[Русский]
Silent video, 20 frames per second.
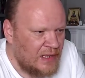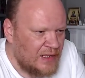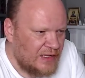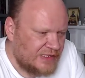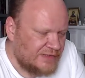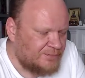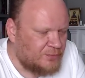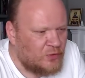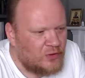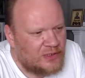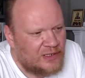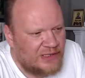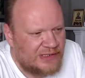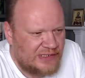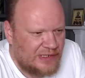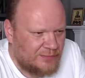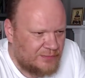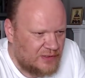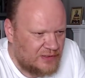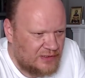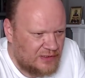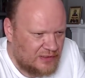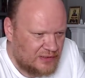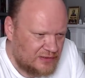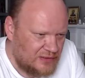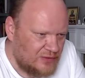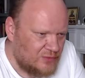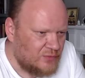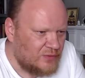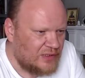Споры о
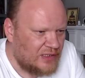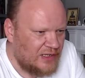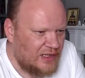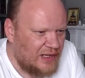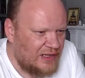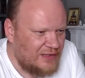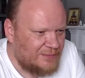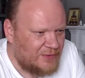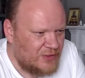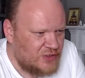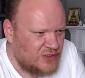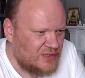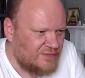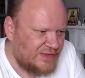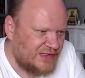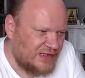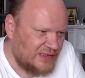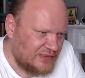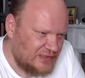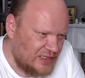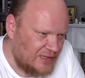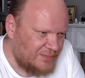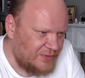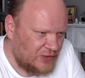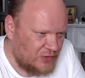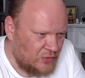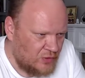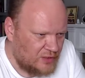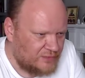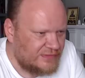событиях на Украине почти всегда
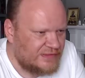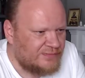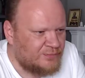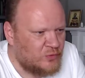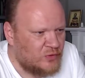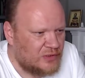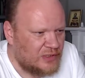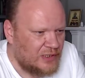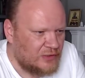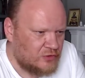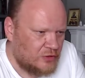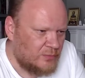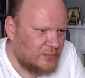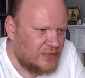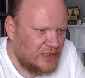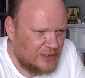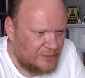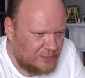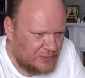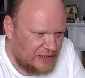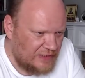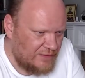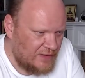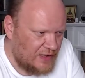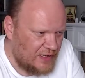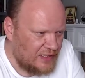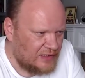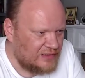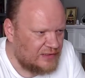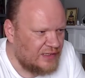переходят в споры о том, как
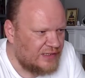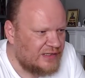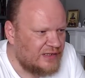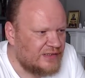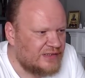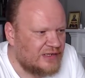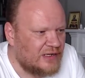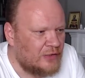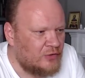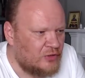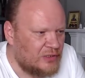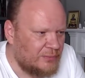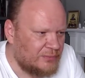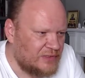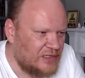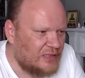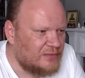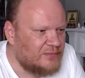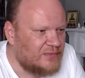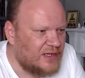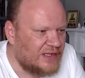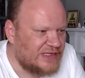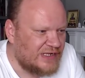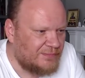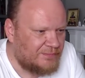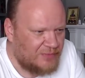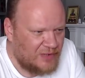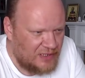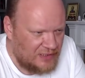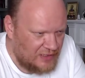правильно относиться к людям
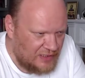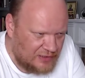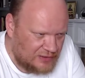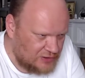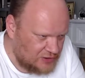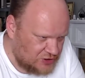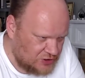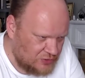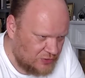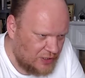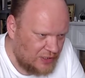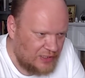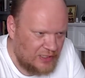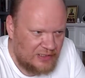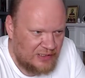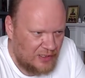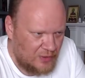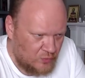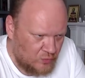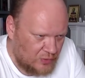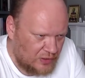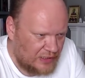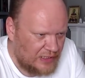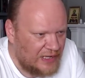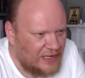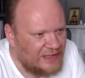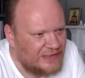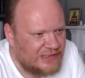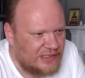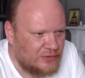Донбасса. Понятно, что они не
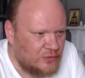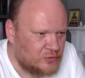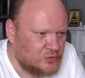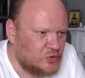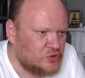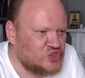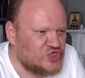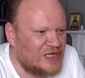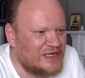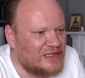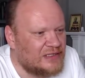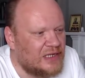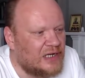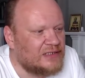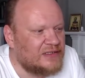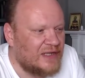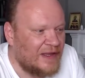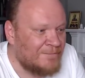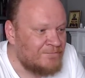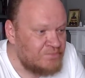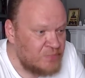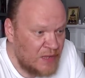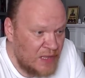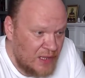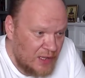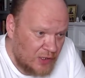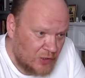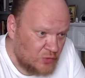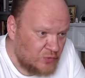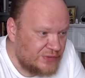украинцы, но кто же они тогда?
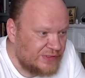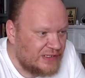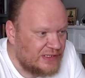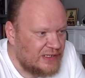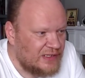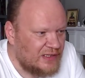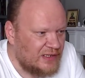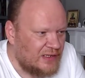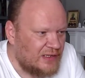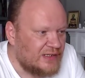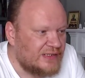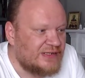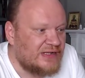Русские или